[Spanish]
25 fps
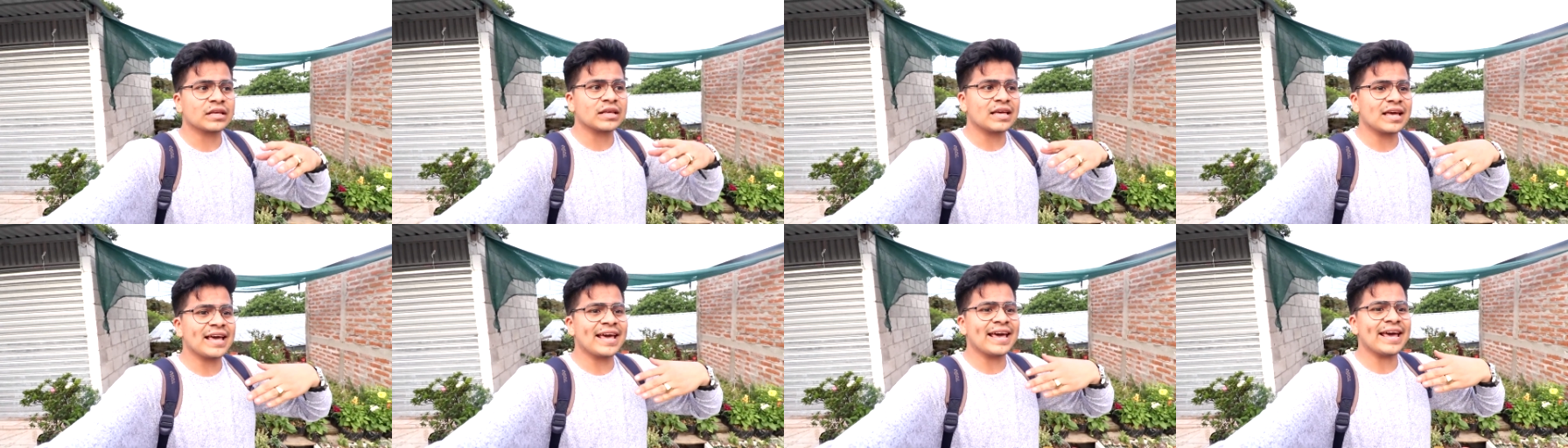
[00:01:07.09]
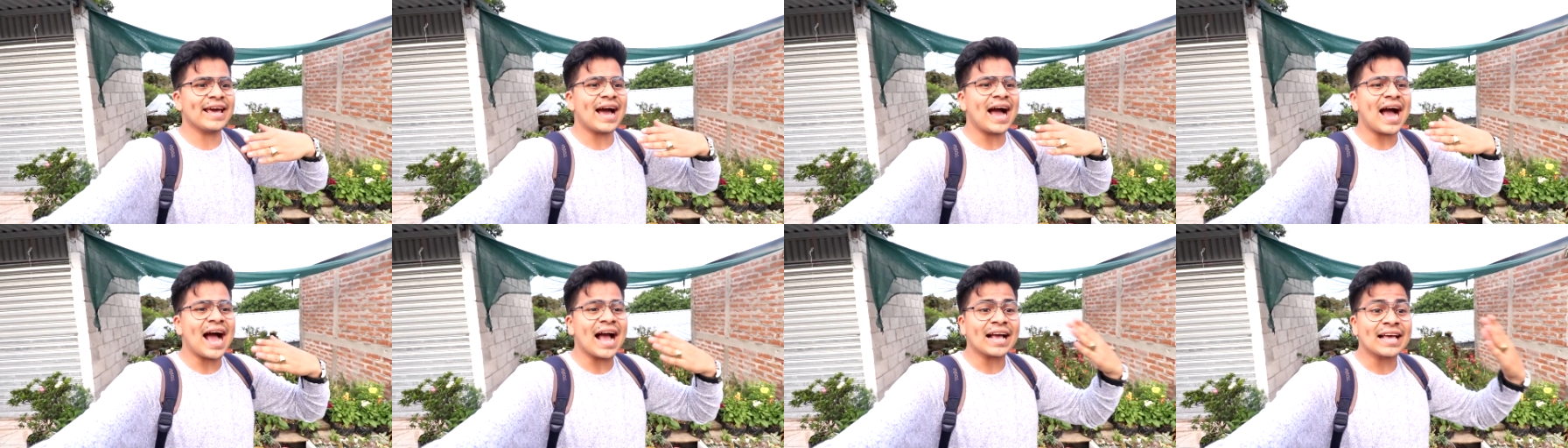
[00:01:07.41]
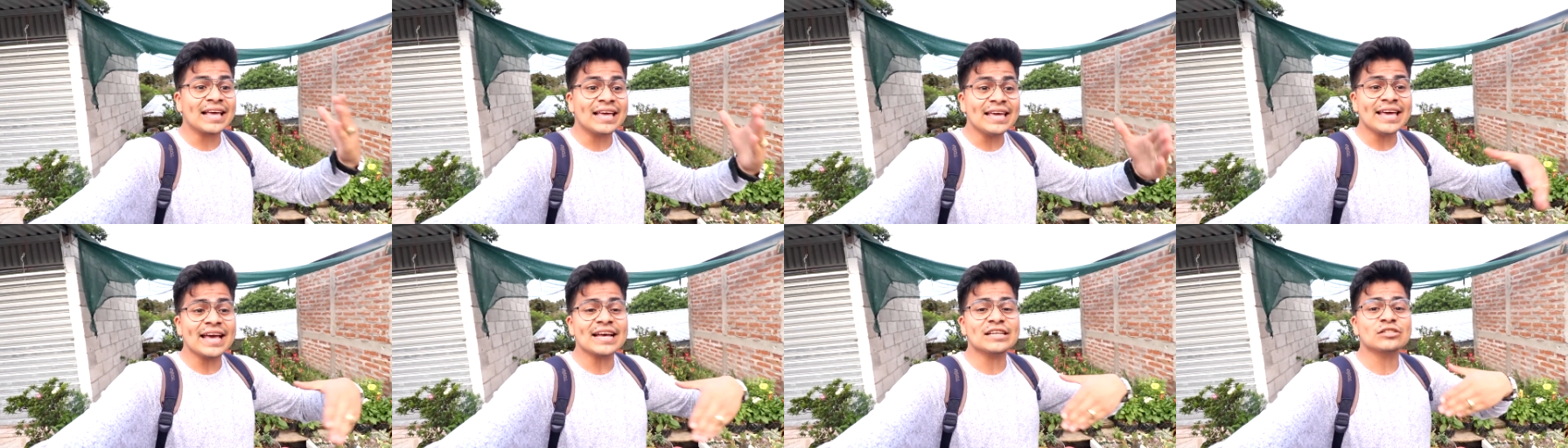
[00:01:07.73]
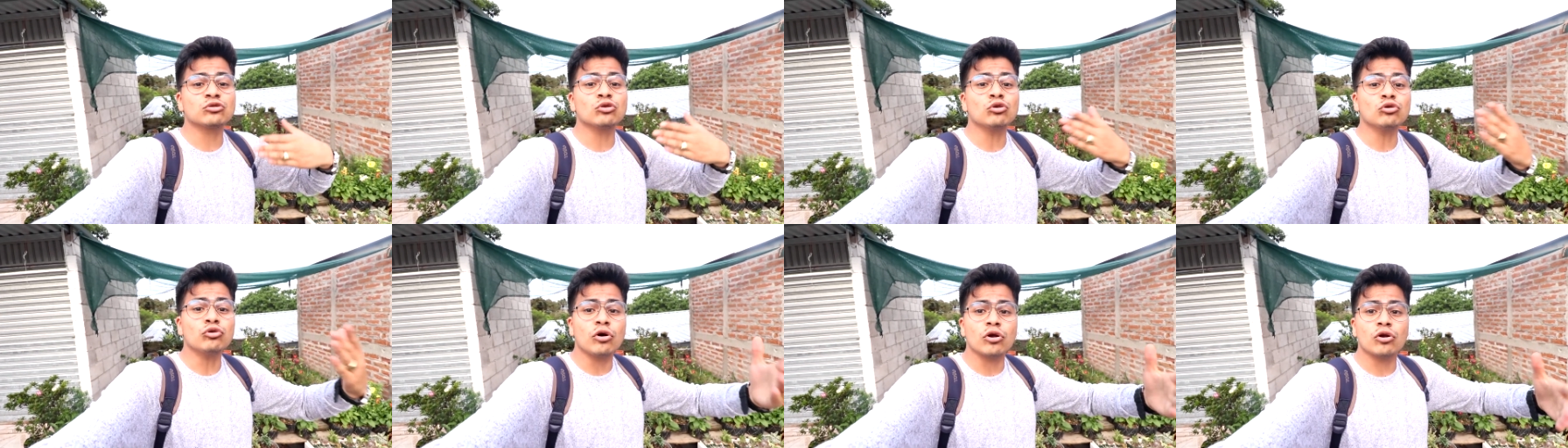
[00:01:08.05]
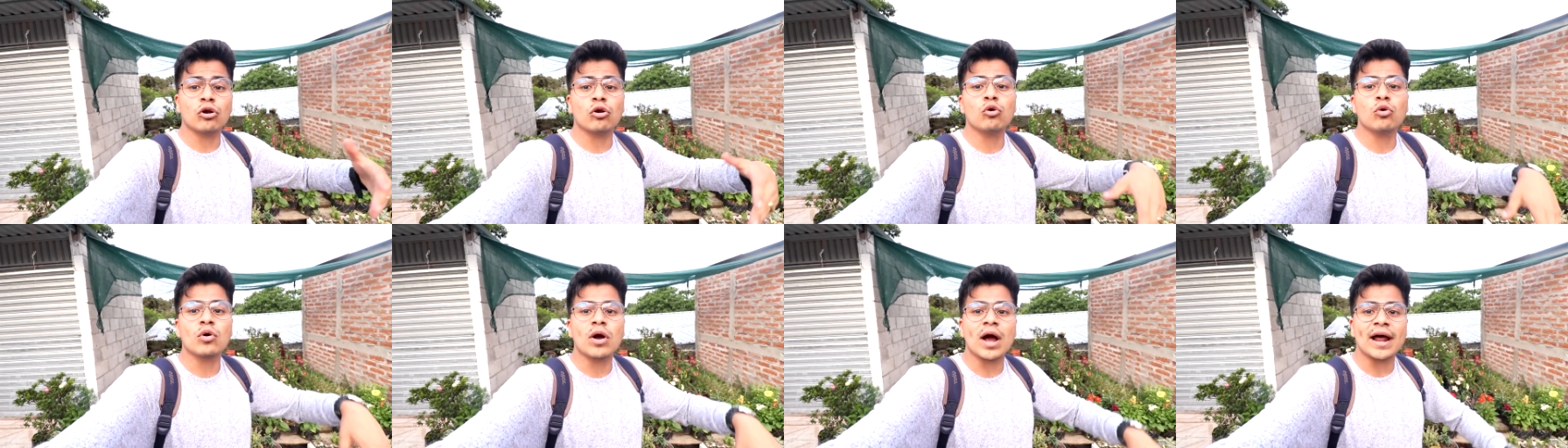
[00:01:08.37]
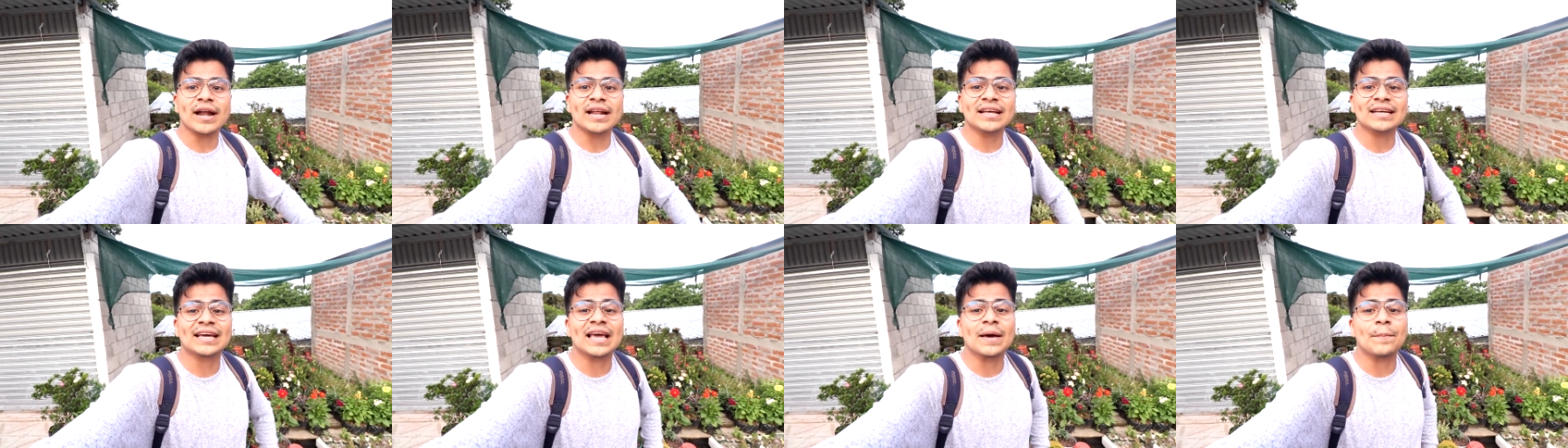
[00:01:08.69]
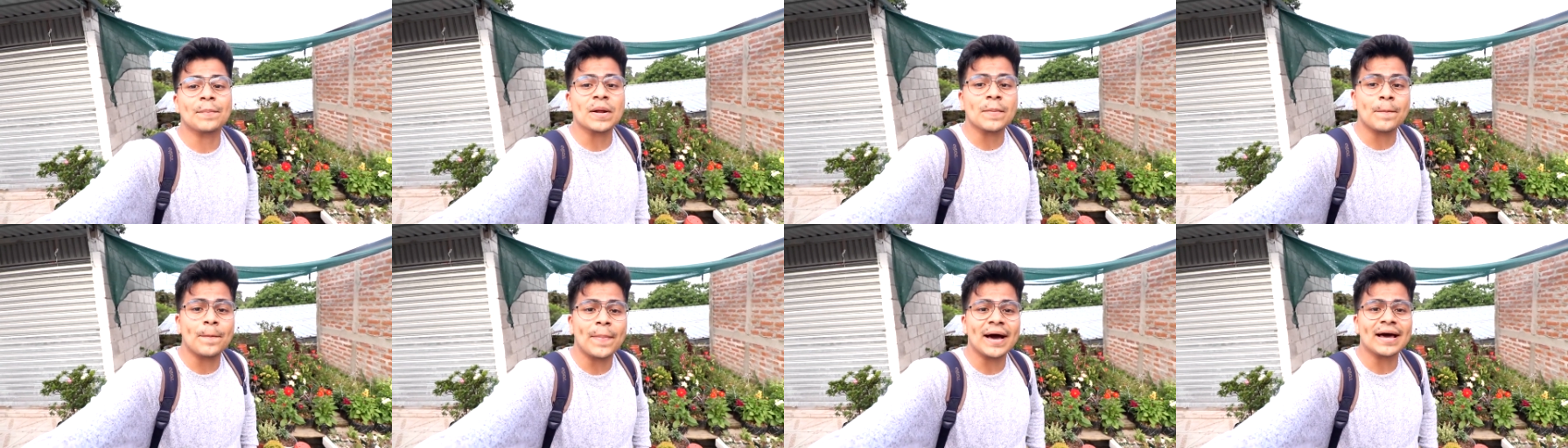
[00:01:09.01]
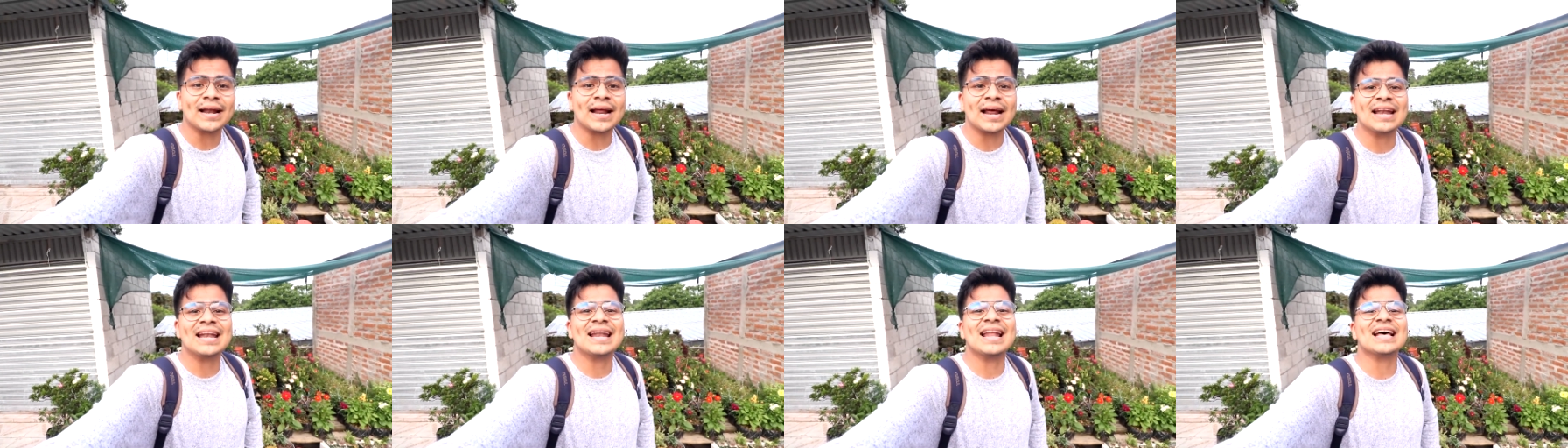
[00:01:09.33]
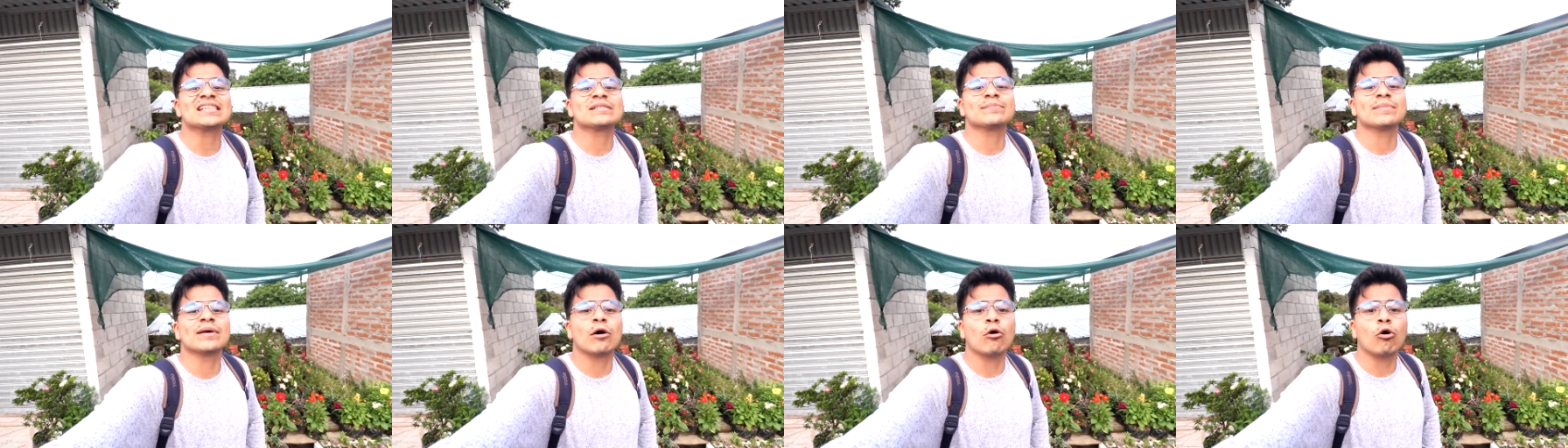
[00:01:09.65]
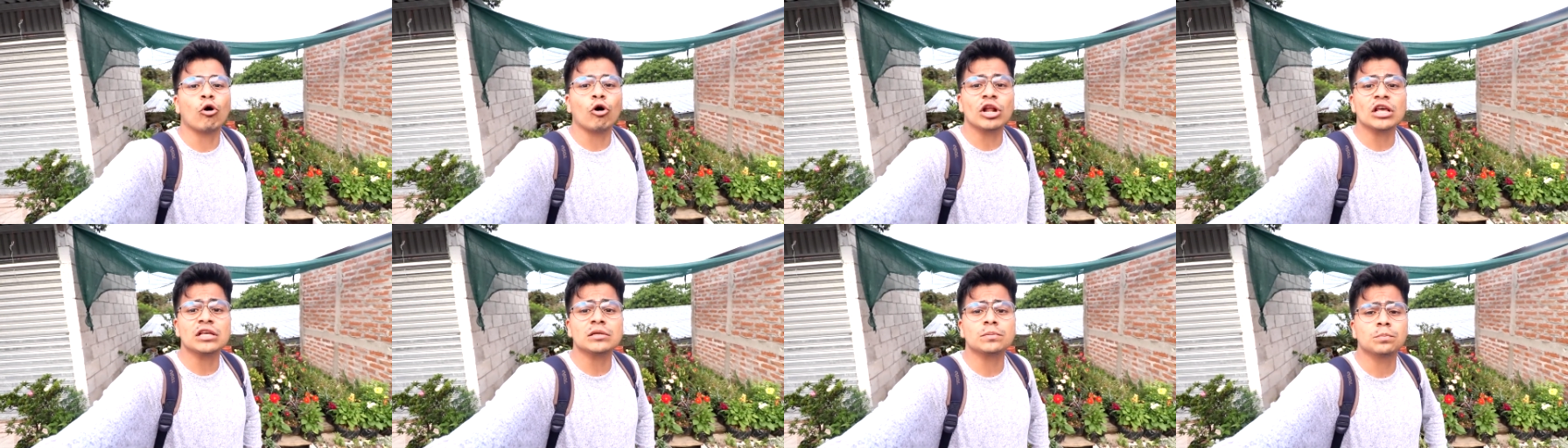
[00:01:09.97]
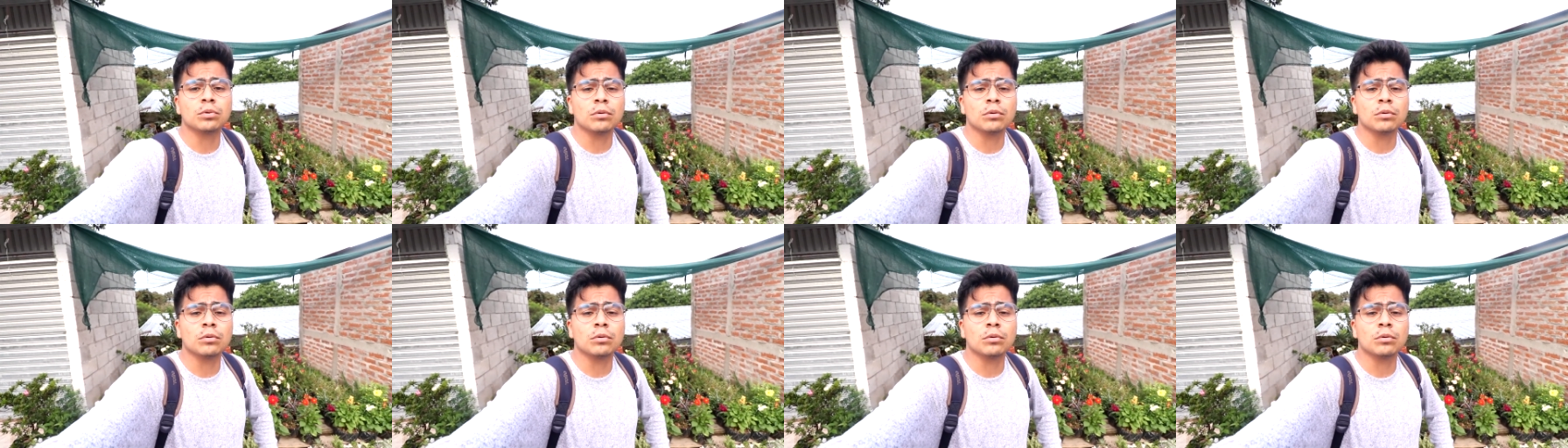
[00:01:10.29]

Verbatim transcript: que aquí es uno de los lugares que preparan las mejores